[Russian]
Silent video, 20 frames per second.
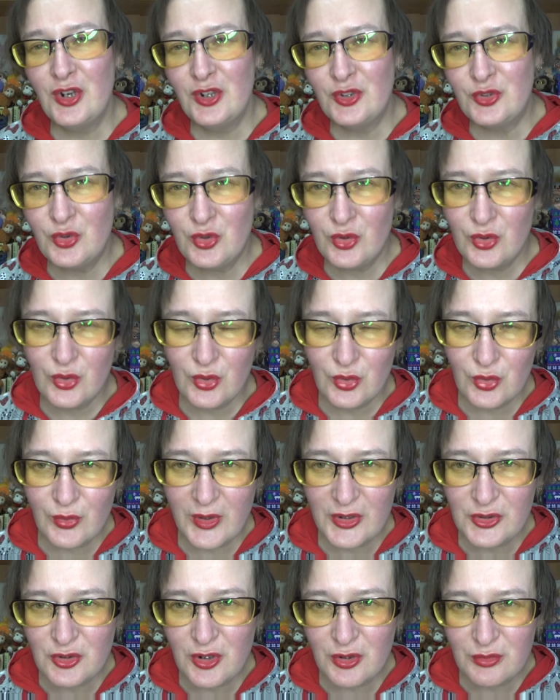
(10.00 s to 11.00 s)
Но в
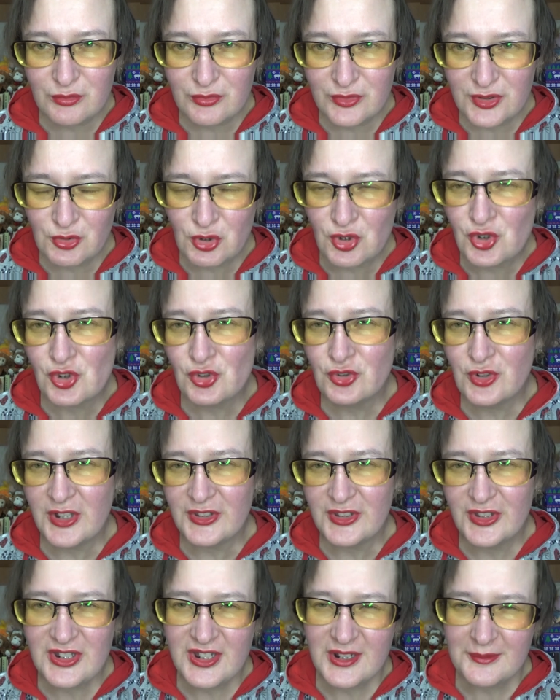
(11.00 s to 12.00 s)
одном то, что
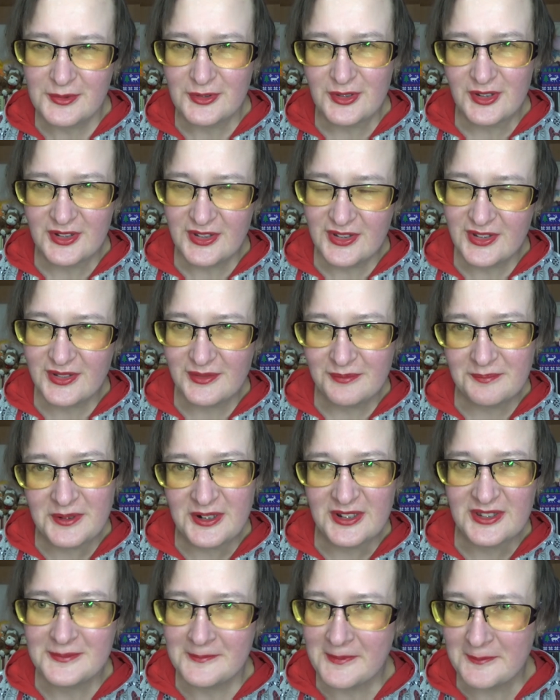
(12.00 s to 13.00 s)
надо, не было, и, в
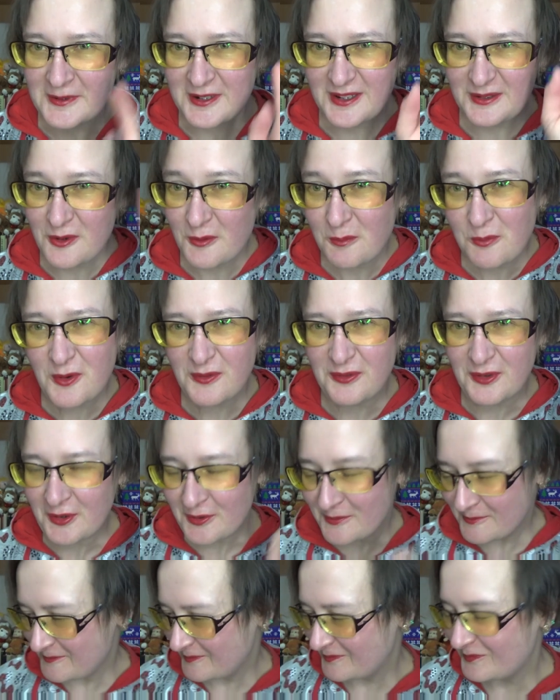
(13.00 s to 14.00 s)
принципе, про него
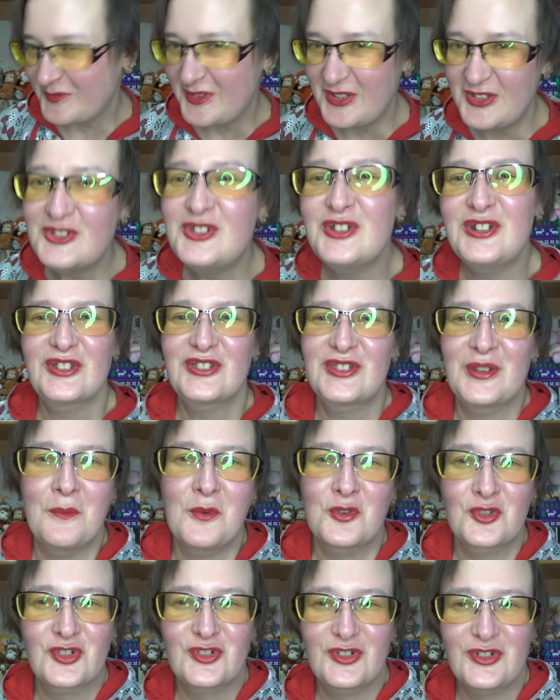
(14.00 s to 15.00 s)
пофиг. Интересно,
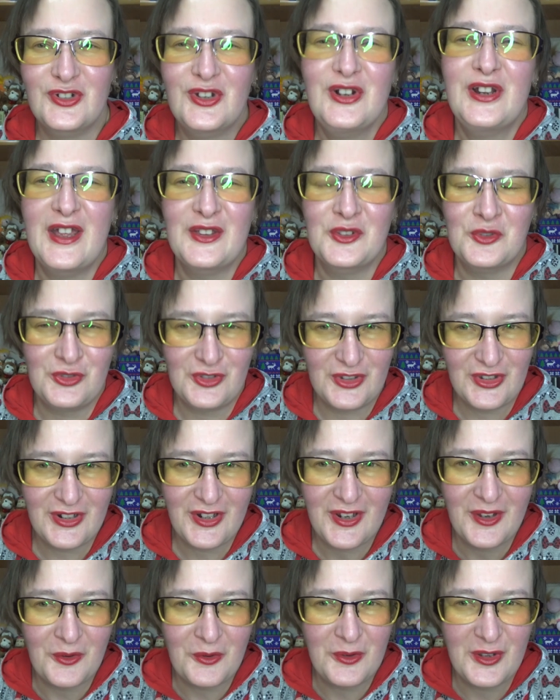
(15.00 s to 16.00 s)
может, глянуть
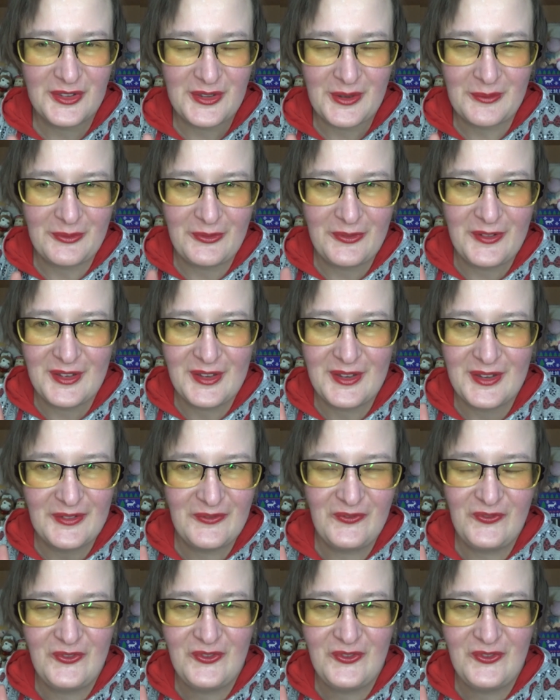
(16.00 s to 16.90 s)
телегу. Я там фе